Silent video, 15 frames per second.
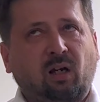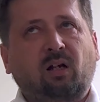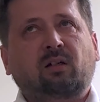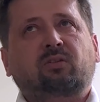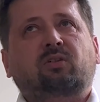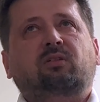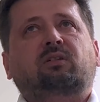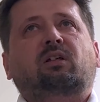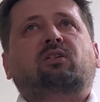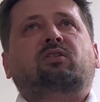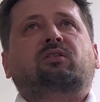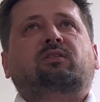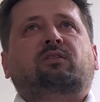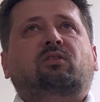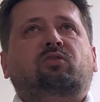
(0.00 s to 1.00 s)
A czy
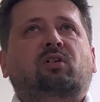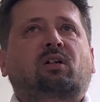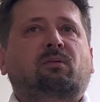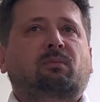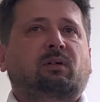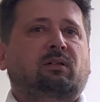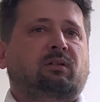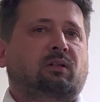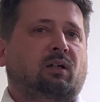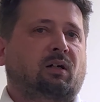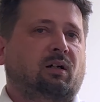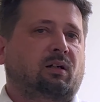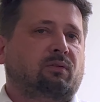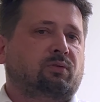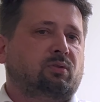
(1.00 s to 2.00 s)
też social
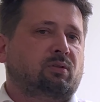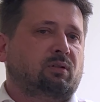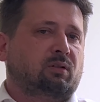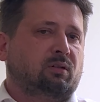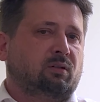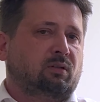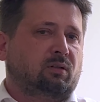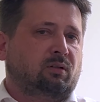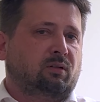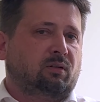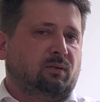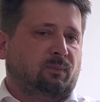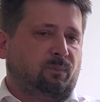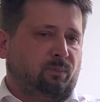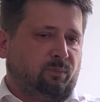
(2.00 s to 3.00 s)
media, w których
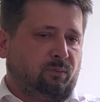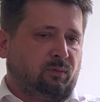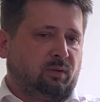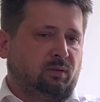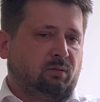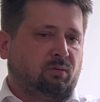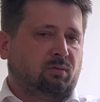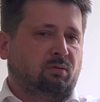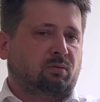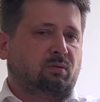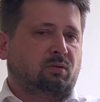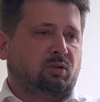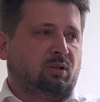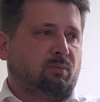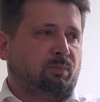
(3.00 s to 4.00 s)
e,
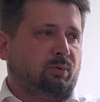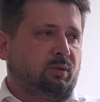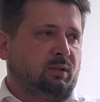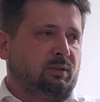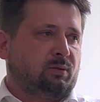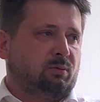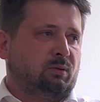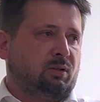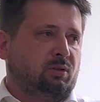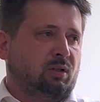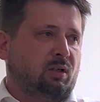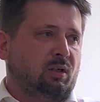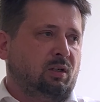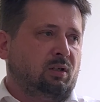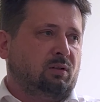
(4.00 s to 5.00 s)
się pokazujesz,
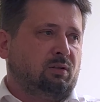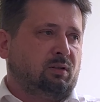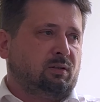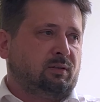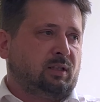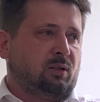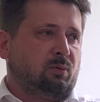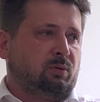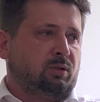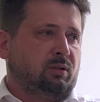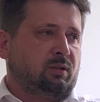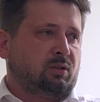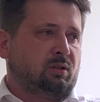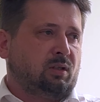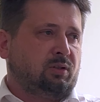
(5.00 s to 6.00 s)
nie stały się
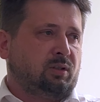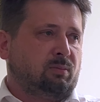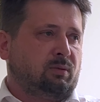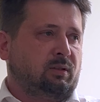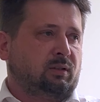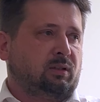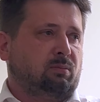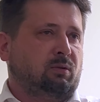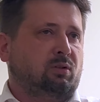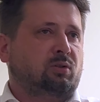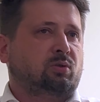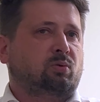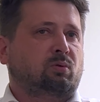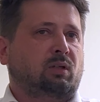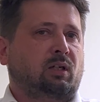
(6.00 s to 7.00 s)
też dla ciebie takimi
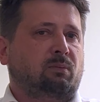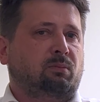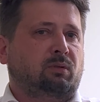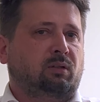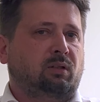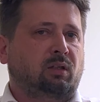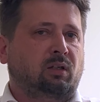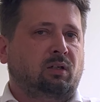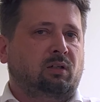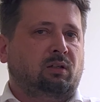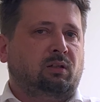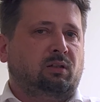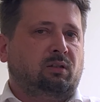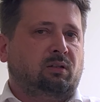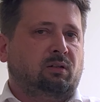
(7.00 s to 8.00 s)
tsunami
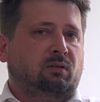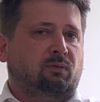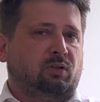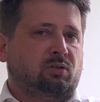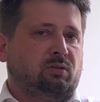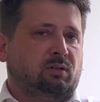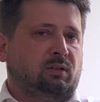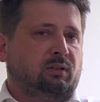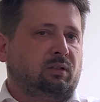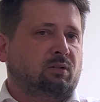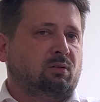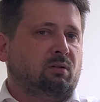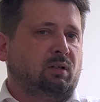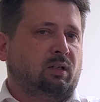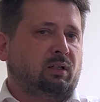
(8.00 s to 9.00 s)
i właśnie
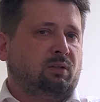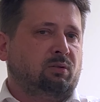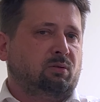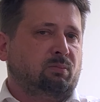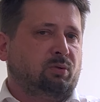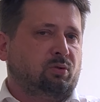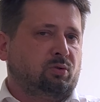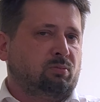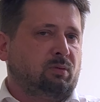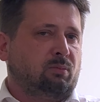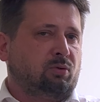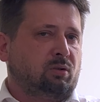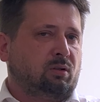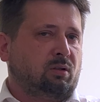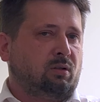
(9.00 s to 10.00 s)
takiego hejtu? Bo rozumiem,
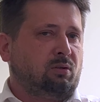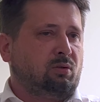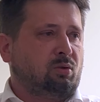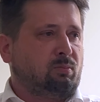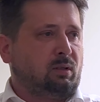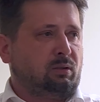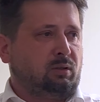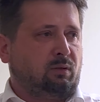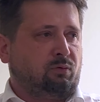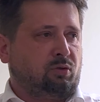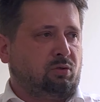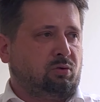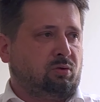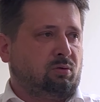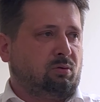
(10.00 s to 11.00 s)
że normalnie w
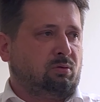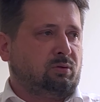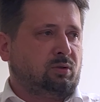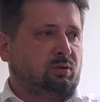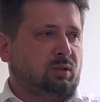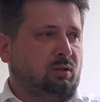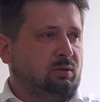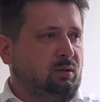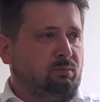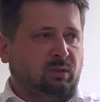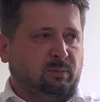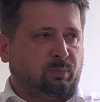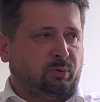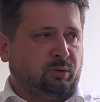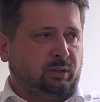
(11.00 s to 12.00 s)
życiu codziennym nie
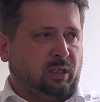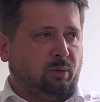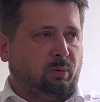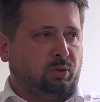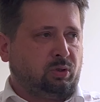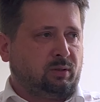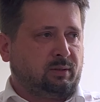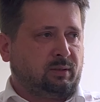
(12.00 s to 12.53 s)
spotykałeś się z